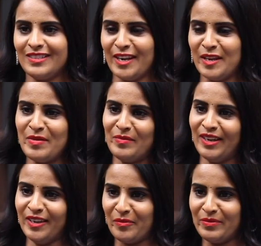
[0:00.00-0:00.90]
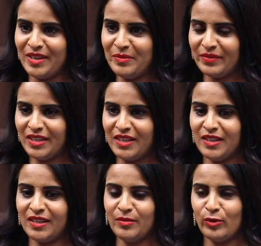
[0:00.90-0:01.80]
సన్నీ మిమ్మల్ని నమ్మి ఈ
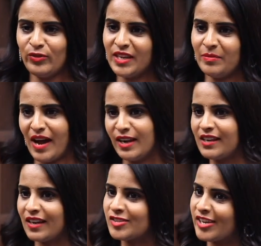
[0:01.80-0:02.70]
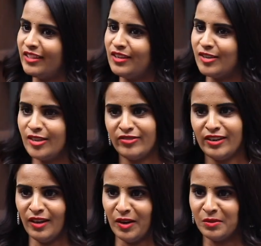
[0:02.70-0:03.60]
ఈ మూవీకి బాగానే ఖర్చు అయింది అని నేను
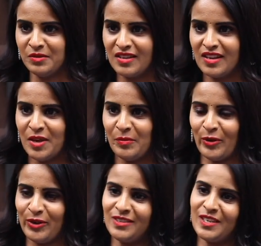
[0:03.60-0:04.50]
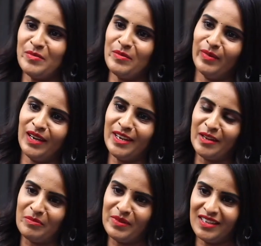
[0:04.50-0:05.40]
విన్నాను ప్రొడ్యూసర్ మిమ్మల్ని
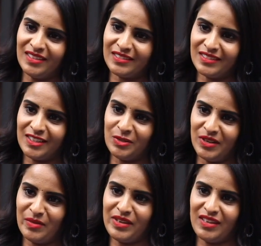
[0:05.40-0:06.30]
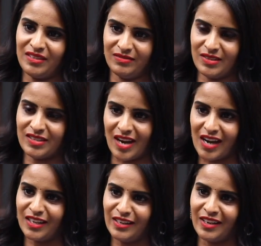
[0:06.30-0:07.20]
నమ్మి ఇది కూడా మీ
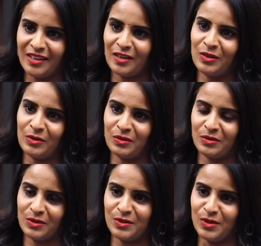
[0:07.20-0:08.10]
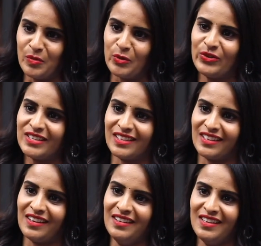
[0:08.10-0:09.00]
స్టార్టింగ్ కెరియర్లో వస్తున్న మూవీస్
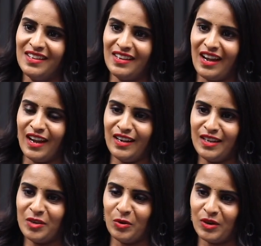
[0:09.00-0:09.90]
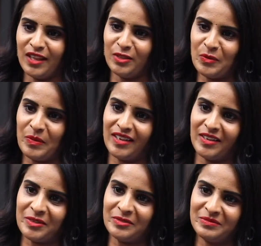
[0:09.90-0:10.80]
కదా అన్ని కోట్లు ఎందుకు
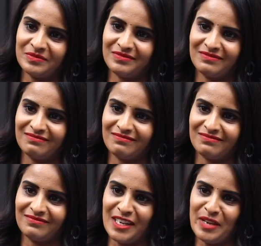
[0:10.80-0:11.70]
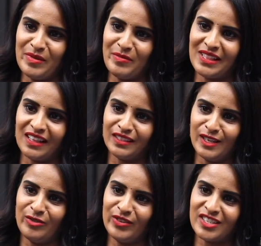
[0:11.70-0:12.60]
పెట్టారు అంటే మీ మీద అంత
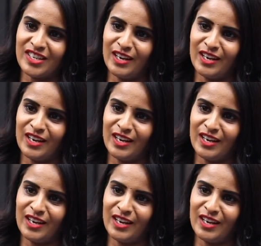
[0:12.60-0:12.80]
ఇన్వెస్ట్